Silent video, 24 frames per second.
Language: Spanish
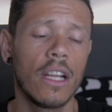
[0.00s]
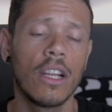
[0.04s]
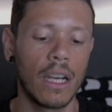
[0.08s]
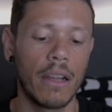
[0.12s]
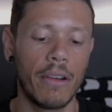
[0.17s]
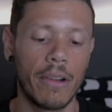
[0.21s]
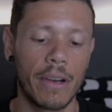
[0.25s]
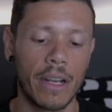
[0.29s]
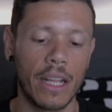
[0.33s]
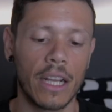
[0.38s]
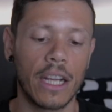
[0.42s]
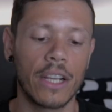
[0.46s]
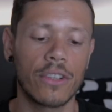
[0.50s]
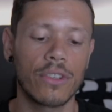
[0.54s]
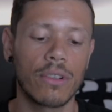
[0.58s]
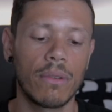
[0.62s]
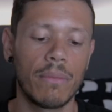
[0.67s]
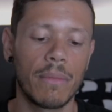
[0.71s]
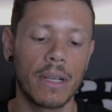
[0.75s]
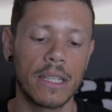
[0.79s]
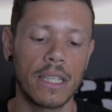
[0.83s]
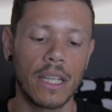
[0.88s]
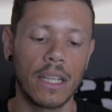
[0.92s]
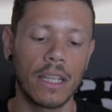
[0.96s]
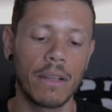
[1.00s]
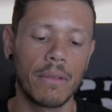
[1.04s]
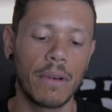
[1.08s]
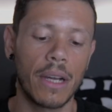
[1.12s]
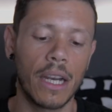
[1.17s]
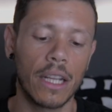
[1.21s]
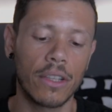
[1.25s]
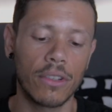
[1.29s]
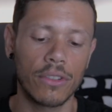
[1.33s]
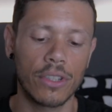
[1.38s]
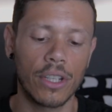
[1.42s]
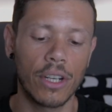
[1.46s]
La verdad que son bastante
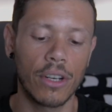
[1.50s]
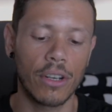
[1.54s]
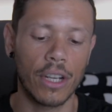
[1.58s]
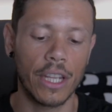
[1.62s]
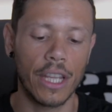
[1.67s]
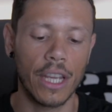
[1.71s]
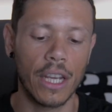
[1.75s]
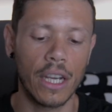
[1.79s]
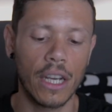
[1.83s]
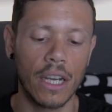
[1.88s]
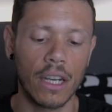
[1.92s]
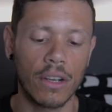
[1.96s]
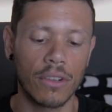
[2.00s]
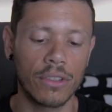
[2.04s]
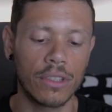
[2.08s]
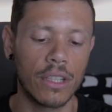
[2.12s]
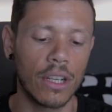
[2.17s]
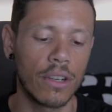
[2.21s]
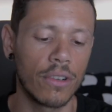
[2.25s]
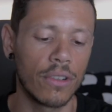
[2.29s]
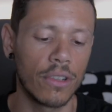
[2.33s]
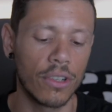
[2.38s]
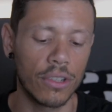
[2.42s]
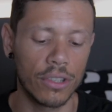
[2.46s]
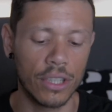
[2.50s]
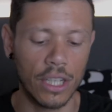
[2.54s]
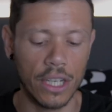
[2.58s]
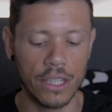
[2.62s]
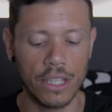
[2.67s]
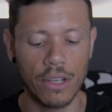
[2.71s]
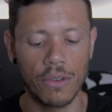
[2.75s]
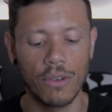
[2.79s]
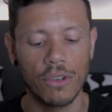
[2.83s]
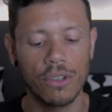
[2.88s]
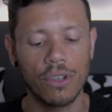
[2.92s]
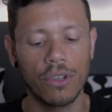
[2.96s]
baratos, creo que llegan a costar unos
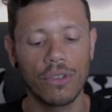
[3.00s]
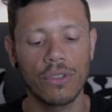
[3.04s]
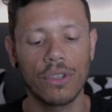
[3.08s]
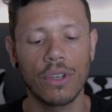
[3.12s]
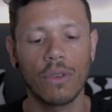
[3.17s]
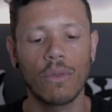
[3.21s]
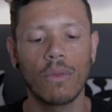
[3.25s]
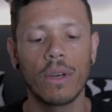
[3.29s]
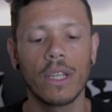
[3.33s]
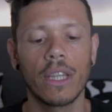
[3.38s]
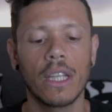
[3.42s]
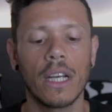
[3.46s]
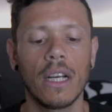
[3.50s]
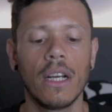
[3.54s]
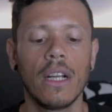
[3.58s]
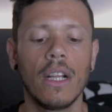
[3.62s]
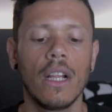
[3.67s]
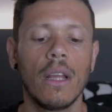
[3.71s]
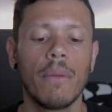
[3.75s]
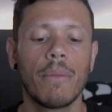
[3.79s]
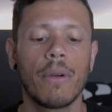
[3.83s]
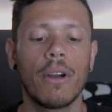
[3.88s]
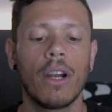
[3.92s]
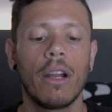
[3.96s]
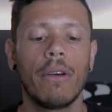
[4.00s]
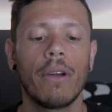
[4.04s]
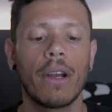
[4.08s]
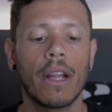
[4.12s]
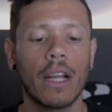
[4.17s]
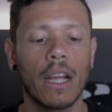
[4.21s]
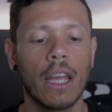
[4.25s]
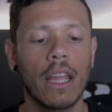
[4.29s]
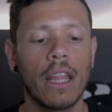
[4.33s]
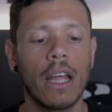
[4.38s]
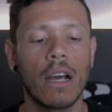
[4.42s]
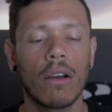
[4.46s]
3,50€, pero la
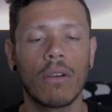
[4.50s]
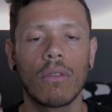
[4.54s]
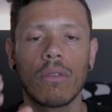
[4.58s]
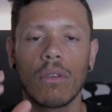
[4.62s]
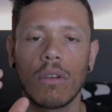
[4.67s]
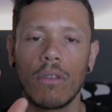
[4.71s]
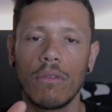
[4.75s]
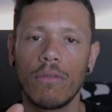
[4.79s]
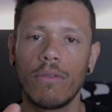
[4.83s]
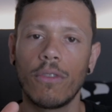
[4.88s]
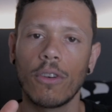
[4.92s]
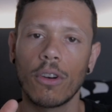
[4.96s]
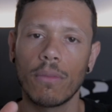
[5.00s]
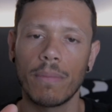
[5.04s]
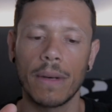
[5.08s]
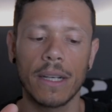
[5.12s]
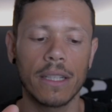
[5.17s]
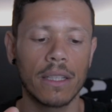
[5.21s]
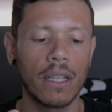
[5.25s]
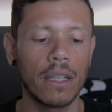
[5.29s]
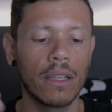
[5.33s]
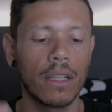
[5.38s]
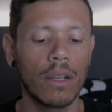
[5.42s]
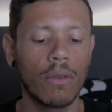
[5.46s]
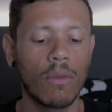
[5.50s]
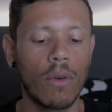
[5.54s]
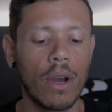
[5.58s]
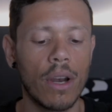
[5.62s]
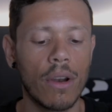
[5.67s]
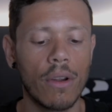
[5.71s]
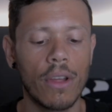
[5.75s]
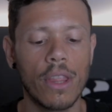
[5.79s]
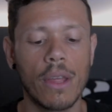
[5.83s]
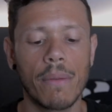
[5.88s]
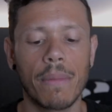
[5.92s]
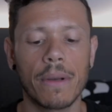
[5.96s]
verdad que dan un confort bastante
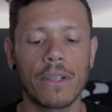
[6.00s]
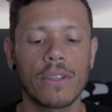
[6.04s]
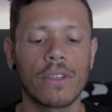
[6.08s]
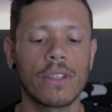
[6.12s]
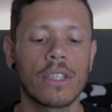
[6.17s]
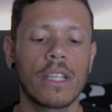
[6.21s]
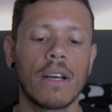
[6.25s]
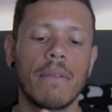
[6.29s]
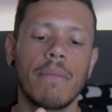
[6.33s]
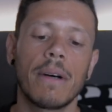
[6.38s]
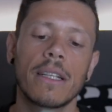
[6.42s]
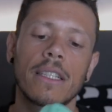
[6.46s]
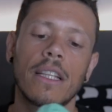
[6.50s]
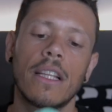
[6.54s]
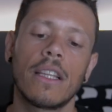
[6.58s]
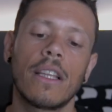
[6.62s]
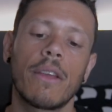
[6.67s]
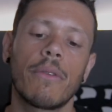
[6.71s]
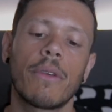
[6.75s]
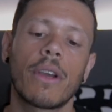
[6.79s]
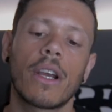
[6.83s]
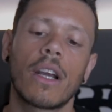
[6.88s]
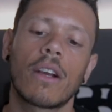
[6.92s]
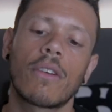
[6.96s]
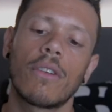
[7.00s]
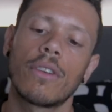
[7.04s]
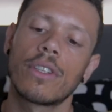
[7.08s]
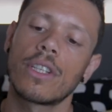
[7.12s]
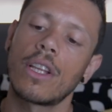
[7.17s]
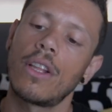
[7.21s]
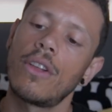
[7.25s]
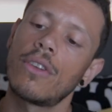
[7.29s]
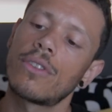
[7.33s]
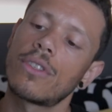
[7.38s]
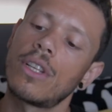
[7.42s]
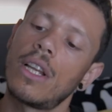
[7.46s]
bueno y de paso están bastante bien
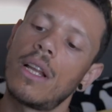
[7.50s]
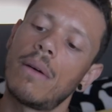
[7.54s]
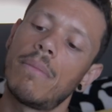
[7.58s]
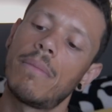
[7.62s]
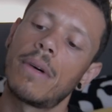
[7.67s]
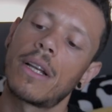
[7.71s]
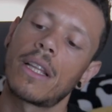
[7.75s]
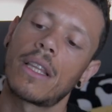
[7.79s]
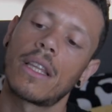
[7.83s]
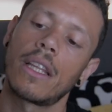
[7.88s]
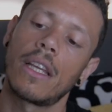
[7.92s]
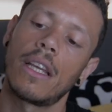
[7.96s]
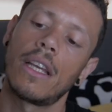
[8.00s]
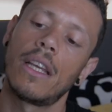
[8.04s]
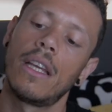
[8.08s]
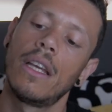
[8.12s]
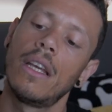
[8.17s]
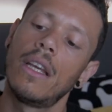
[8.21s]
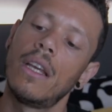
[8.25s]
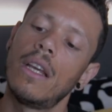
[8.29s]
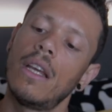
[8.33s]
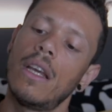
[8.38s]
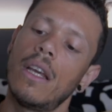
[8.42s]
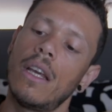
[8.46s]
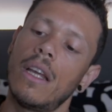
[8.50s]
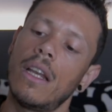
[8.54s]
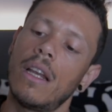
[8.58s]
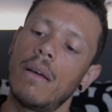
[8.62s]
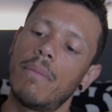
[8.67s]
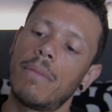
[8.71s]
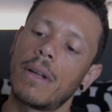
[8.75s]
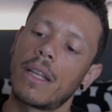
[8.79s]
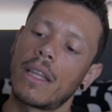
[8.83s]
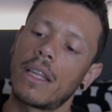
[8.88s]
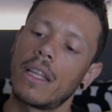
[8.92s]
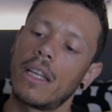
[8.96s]
acolchados en la parte en
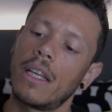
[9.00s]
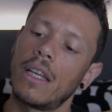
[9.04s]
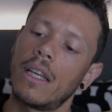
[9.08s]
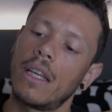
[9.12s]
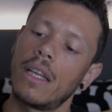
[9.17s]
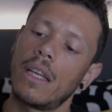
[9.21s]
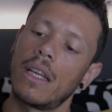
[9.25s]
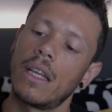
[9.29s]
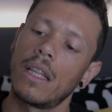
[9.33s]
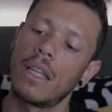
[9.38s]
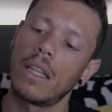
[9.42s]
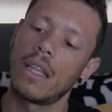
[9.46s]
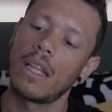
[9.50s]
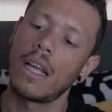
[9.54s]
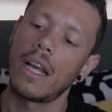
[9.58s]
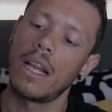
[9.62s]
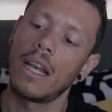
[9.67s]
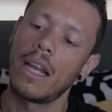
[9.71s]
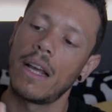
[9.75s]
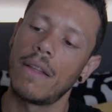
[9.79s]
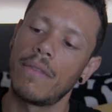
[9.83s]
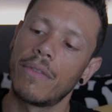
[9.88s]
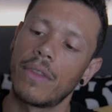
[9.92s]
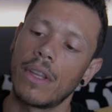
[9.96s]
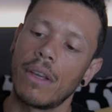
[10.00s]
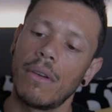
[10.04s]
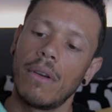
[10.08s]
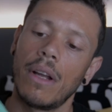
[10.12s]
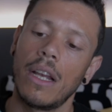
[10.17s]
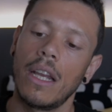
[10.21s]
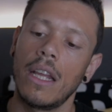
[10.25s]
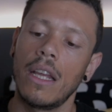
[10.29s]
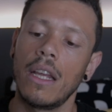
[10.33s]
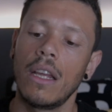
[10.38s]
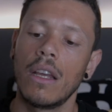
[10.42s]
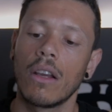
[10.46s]
la parte de, adelante,
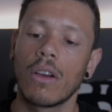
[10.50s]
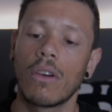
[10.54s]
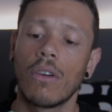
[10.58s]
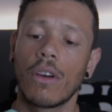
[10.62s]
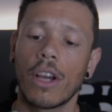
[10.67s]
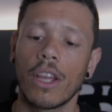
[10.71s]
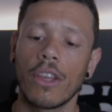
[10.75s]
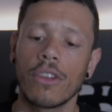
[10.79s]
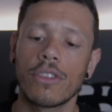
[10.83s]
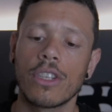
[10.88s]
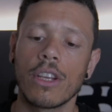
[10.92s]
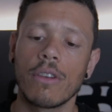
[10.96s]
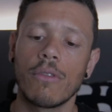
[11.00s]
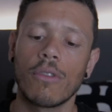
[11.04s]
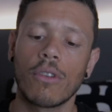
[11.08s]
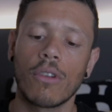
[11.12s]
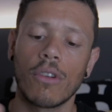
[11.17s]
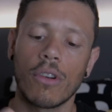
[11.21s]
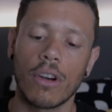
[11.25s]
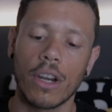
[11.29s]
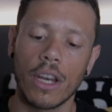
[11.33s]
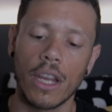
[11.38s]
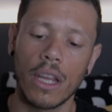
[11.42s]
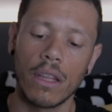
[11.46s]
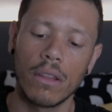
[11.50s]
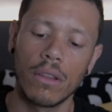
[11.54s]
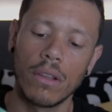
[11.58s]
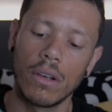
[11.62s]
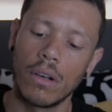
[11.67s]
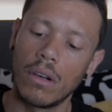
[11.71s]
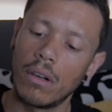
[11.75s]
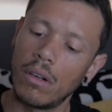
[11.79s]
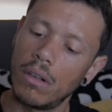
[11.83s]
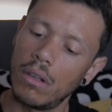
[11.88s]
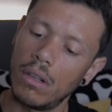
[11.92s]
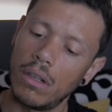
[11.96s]
¿vale? Con ellos llevo
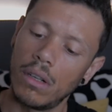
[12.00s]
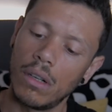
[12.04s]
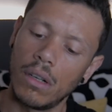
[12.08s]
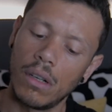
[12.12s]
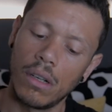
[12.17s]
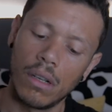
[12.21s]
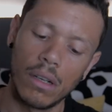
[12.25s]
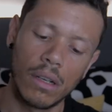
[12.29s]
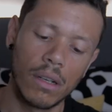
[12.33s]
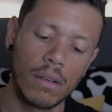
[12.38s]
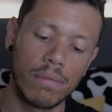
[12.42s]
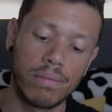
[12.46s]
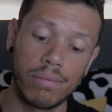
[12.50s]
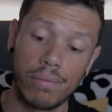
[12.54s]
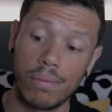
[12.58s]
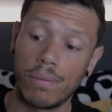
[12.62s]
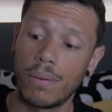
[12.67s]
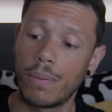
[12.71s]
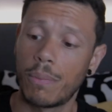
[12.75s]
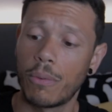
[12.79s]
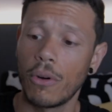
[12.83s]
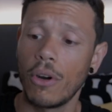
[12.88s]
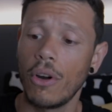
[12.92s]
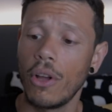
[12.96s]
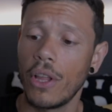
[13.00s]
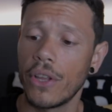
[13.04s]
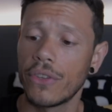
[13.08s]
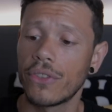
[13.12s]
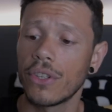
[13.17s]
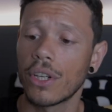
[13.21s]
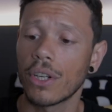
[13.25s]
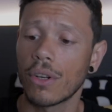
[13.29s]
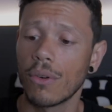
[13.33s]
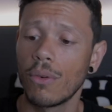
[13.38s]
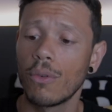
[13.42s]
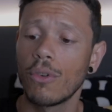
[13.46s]
corriendo, eh, puedo
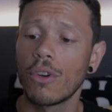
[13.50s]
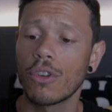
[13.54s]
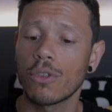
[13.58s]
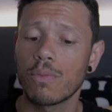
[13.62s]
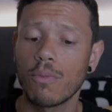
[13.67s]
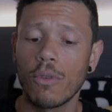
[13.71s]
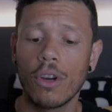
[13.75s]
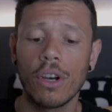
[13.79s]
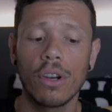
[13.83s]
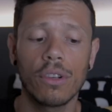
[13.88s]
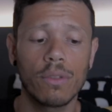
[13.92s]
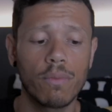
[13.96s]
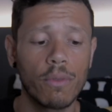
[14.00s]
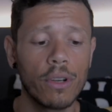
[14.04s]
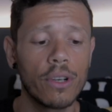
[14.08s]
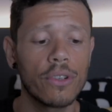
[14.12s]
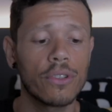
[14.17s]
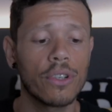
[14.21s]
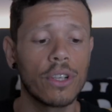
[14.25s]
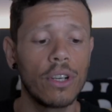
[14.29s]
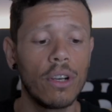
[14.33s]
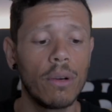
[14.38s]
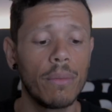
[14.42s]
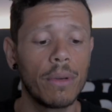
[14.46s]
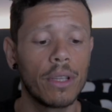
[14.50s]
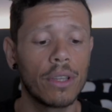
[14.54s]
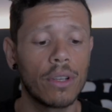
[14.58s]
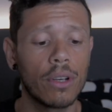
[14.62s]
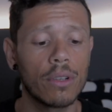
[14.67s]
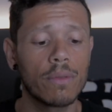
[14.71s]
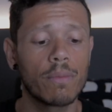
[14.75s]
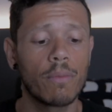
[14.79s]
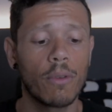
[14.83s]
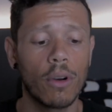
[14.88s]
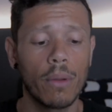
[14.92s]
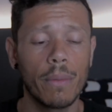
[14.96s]
decir que unos buenos, buenos
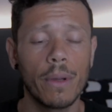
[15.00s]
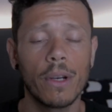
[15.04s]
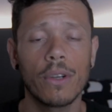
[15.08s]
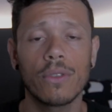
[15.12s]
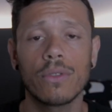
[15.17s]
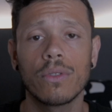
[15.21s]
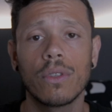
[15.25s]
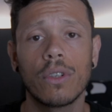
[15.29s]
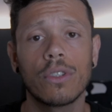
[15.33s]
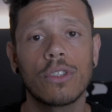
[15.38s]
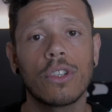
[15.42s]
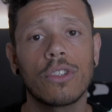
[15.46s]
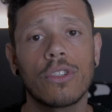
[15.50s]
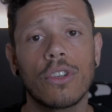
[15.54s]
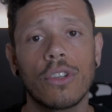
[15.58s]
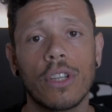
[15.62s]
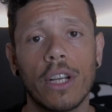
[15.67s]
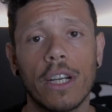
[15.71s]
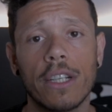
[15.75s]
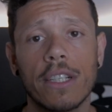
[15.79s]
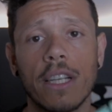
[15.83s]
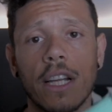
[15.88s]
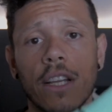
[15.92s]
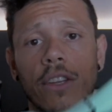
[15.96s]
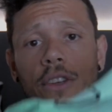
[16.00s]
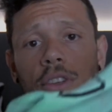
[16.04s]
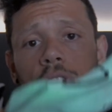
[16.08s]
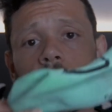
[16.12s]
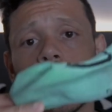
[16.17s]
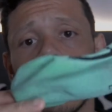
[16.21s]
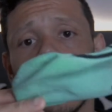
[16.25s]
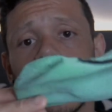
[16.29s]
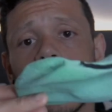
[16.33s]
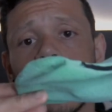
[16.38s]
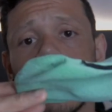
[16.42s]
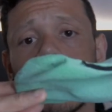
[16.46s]
kilómetros, por lo menos unos 2 o 3 años,
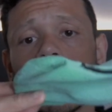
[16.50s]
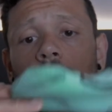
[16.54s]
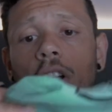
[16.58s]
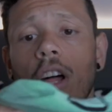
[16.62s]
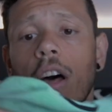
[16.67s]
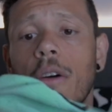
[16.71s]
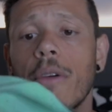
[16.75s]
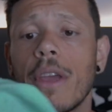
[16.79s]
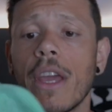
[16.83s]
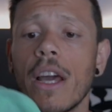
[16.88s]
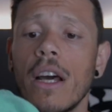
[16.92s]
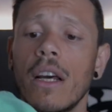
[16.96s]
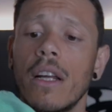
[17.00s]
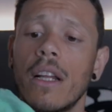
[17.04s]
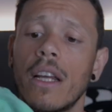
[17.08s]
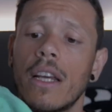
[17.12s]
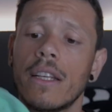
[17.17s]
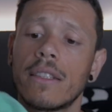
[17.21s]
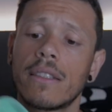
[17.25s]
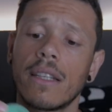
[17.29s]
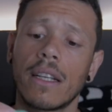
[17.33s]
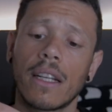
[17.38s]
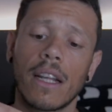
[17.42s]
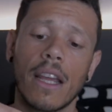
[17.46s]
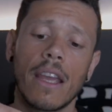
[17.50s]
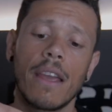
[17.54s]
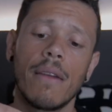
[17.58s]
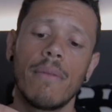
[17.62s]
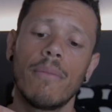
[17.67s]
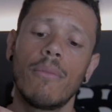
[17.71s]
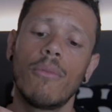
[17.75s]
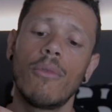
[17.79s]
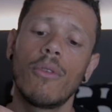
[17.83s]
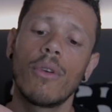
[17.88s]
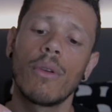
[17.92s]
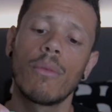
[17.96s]
y todavía están
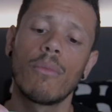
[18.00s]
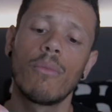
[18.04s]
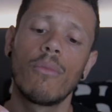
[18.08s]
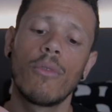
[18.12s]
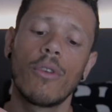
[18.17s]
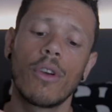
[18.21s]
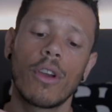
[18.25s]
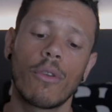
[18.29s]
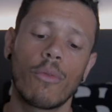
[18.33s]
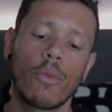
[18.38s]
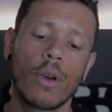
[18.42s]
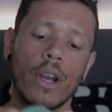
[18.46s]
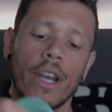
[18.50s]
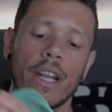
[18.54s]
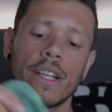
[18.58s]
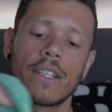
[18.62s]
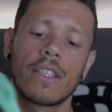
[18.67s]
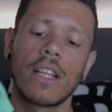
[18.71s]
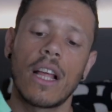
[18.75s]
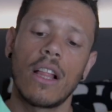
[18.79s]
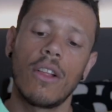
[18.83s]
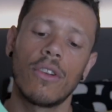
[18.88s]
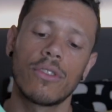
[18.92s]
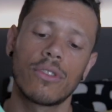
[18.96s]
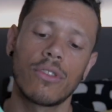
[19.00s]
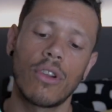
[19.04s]
en muy, muy buen estado.